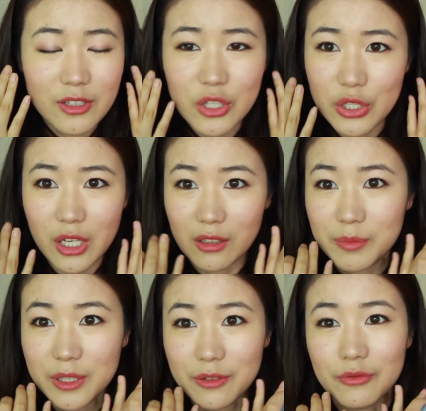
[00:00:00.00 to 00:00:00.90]
正常的
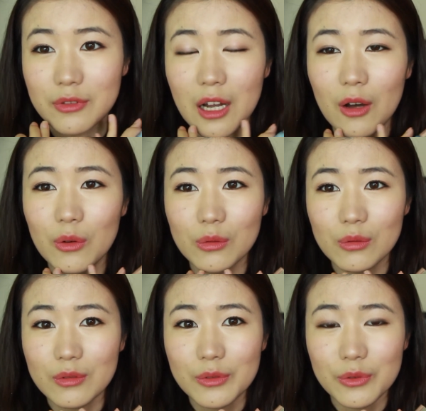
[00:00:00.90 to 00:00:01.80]
皮肤，然后
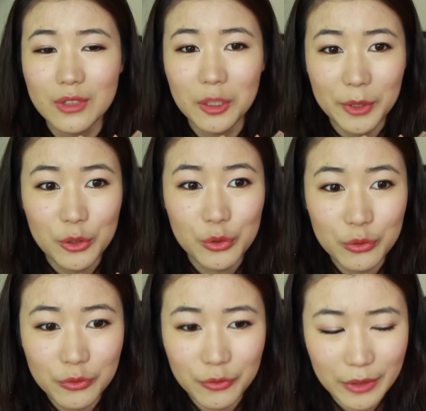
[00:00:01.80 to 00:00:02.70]
就是特别的
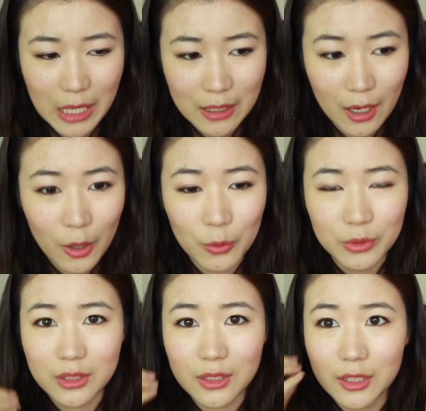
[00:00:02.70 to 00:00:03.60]
舒服，然
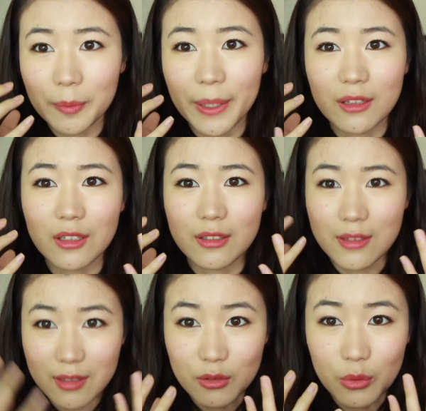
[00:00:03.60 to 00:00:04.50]
后特别的
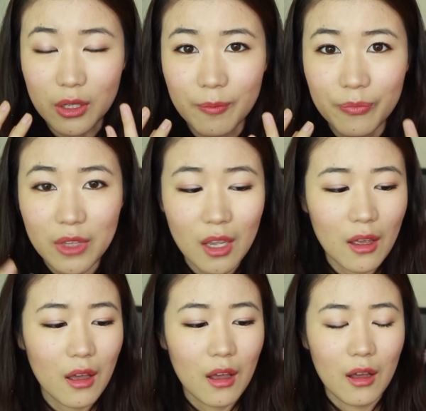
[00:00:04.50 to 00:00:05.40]
滋润，
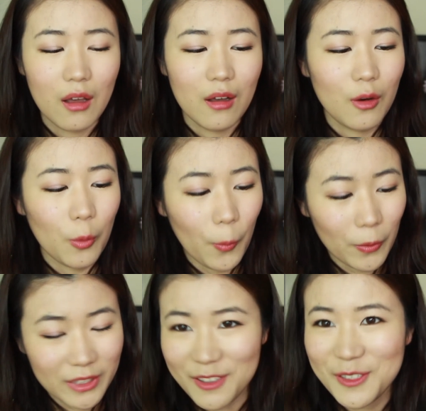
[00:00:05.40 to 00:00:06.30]

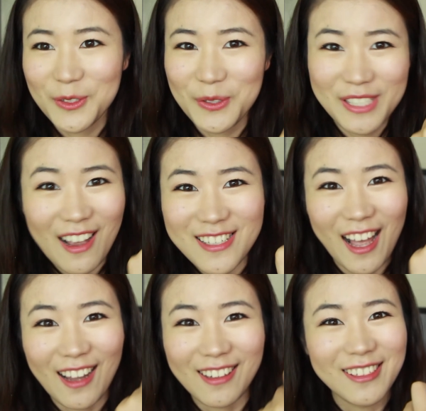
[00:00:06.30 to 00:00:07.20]
我当时都吓
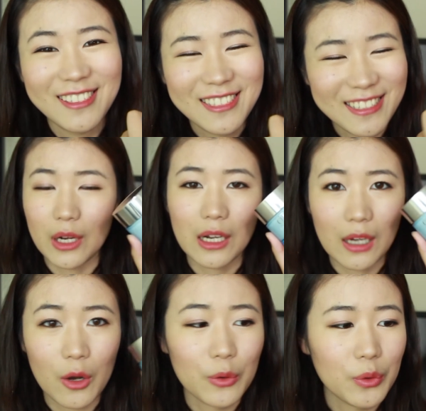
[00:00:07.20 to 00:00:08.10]
傻了。
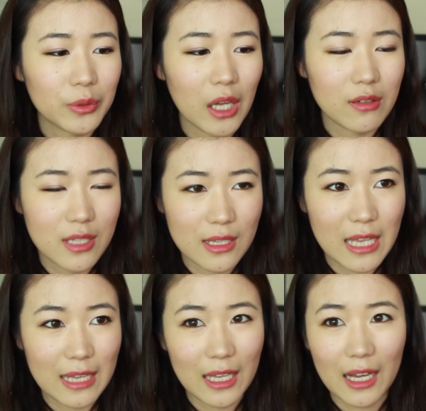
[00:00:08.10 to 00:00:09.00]
然后用到现
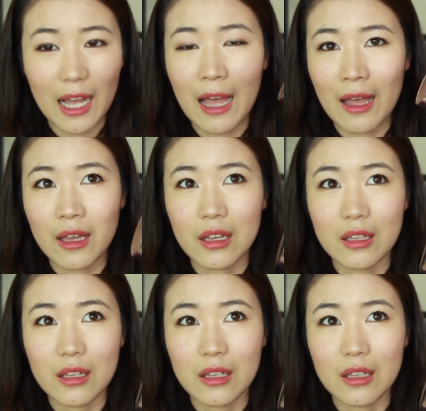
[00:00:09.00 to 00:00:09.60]
在大概